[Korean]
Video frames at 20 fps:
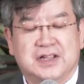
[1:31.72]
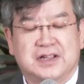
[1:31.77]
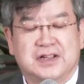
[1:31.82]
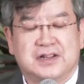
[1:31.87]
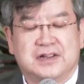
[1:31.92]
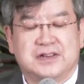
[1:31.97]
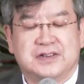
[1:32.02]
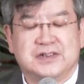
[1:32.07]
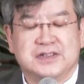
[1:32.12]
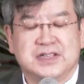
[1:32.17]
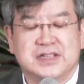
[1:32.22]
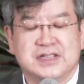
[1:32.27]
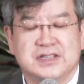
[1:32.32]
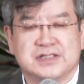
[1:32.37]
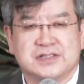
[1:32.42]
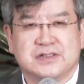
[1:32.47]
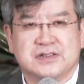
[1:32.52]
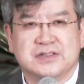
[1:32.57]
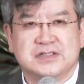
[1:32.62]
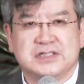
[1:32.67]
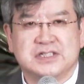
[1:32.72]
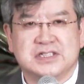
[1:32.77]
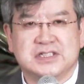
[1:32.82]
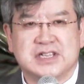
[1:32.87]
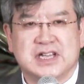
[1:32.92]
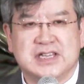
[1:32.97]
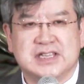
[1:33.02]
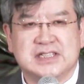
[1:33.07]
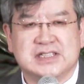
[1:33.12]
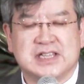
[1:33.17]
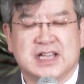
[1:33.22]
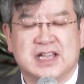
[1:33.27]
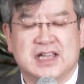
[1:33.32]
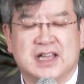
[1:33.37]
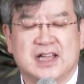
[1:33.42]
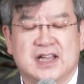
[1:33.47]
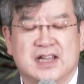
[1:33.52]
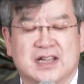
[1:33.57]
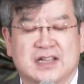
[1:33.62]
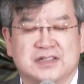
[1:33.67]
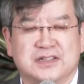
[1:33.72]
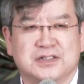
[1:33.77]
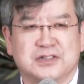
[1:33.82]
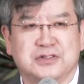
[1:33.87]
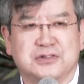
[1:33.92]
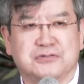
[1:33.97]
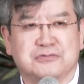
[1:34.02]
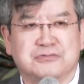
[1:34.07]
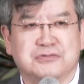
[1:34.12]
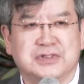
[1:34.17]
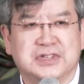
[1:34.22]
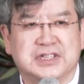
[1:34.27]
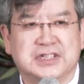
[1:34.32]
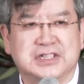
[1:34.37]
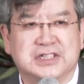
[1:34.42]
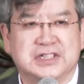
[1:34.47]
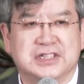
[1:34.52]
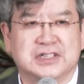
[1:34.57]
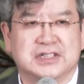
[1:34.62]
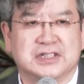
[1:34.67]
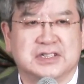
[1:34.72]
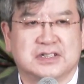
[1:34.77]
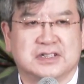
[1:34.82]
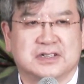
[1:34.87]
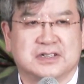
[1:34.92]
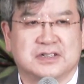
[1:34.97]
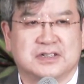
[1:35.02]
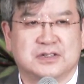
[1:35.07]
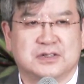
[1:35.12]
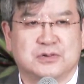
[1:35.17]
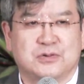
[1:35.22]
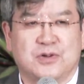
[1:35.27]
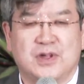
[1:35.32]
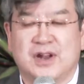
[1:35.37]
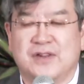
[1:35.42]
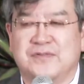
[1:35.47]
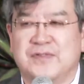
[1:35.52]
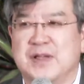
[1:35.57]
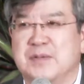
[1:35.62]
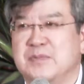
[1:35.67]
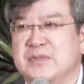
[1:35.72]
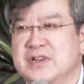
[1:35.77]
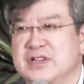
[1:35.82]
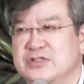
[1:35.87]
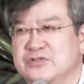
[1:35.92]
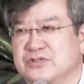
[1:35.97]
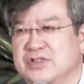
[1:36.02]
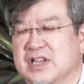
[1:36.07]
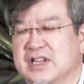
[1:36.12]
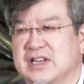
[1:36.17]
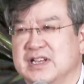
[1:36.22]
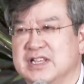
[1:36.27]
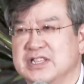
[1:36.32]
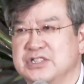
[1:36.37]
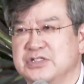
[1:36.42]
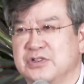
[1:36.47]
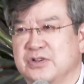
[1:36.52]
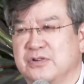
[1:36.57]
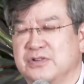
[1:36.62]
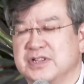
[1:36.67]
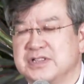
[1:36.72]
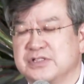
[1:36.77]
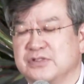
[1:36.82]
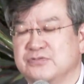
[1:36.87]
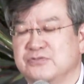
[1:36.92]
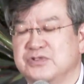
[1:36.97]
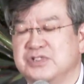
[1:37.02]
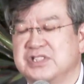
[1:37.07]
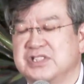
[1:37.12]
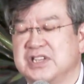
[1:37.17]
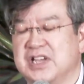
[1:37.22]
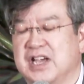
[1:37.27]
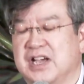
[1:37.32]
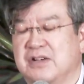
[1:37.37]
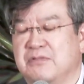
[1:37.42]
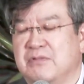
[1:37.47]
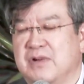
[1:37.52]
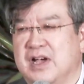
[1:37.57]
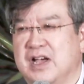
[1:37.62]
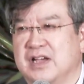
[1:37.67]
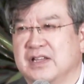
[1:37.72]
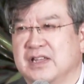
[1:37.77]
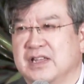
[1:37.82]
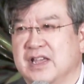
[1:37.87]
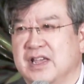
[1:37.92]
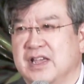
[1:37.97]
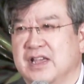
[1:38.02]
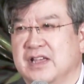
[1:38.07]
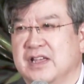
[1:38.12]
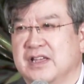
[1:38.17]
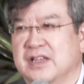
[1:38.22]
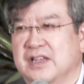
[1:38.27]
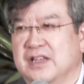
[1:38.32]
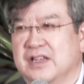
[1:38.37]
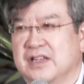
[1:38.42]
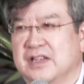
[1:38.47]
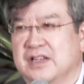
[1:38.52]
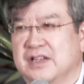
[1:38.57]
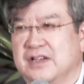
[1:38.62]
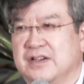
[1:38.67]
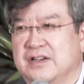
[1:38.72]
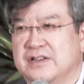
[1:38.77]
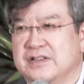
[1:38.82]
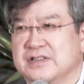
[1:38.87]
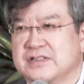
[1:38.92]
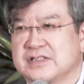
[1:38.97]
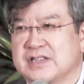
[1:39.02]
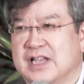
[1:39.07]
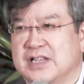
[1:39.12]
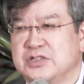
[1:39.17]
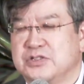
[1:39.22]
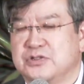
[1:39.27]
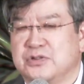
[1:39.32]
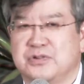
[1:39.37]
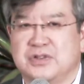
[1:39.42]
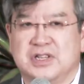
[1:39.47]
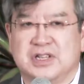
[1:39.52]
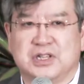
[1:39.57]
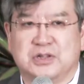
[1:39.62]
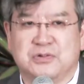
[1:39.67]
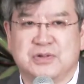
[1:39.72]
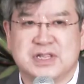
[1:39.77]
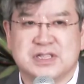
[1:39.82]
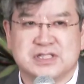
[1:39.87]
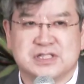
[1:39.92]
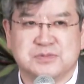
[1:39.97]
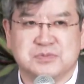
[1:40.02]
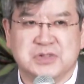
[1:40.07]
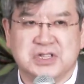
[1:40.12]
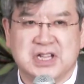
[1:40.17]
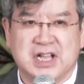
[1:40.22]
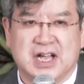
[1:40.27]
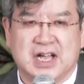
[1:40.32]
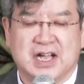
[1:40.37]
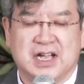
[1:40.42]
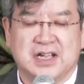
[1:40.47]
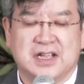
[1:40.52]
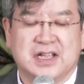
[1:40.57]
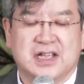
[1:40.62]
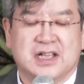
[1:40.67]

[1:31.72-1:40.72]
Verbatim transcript: 어, 이 선지자 이사야 같은 경우에는 어, 로얄 패밀리 중에 하나죠. 그래서 우시아 왕의 어, 사촌이기도 했습니다.